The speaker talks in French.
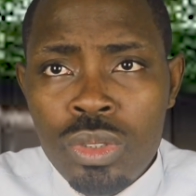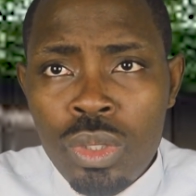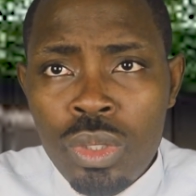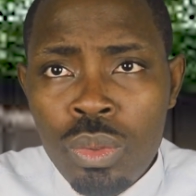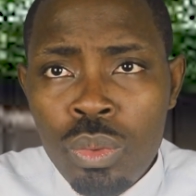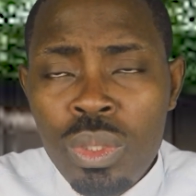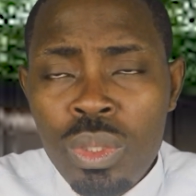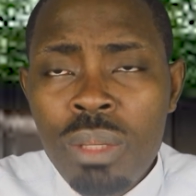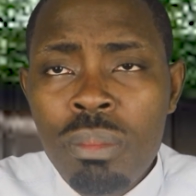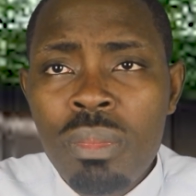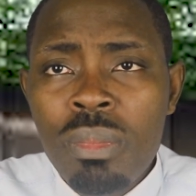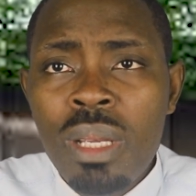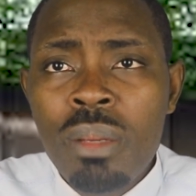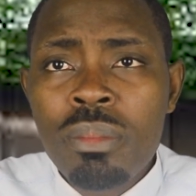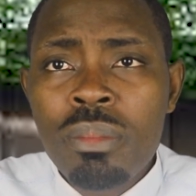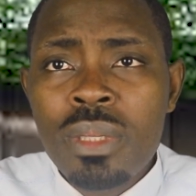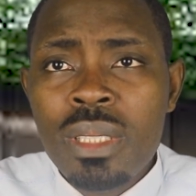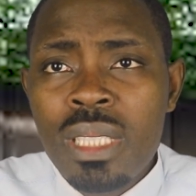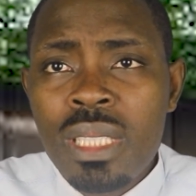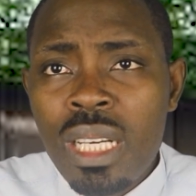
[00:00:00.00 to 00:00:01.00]

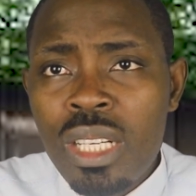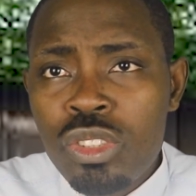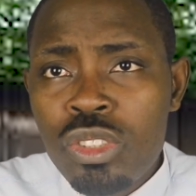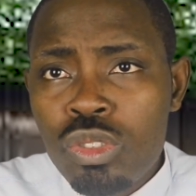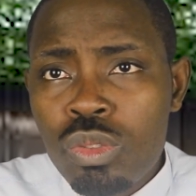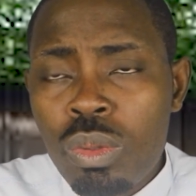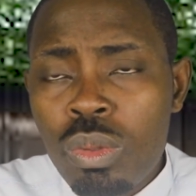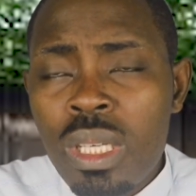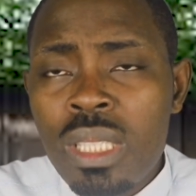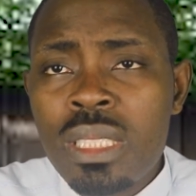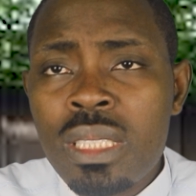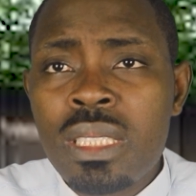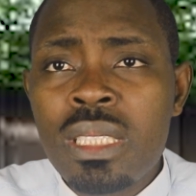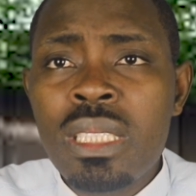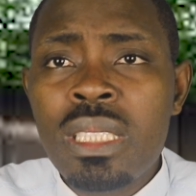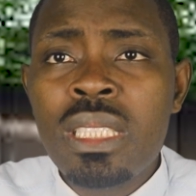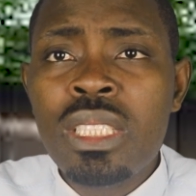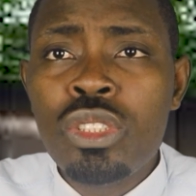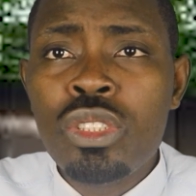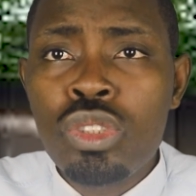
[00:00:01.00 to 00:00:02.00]
lui-même qui a
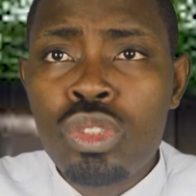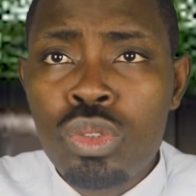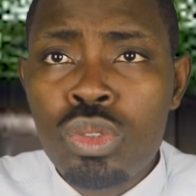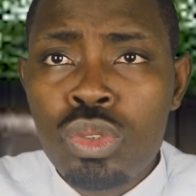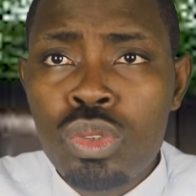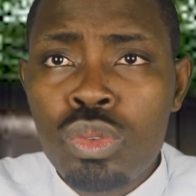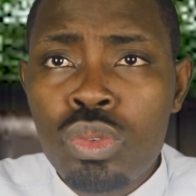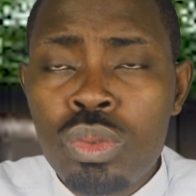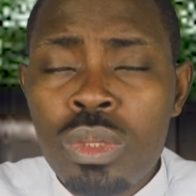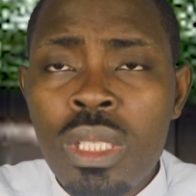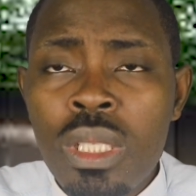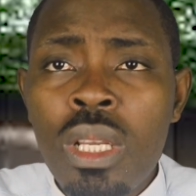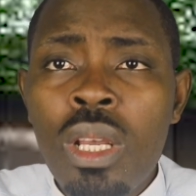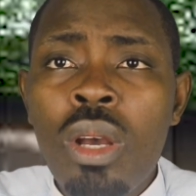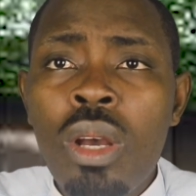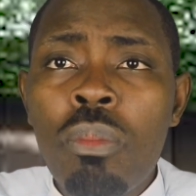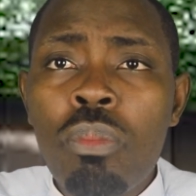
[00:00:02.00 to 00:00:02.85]
choisi Josué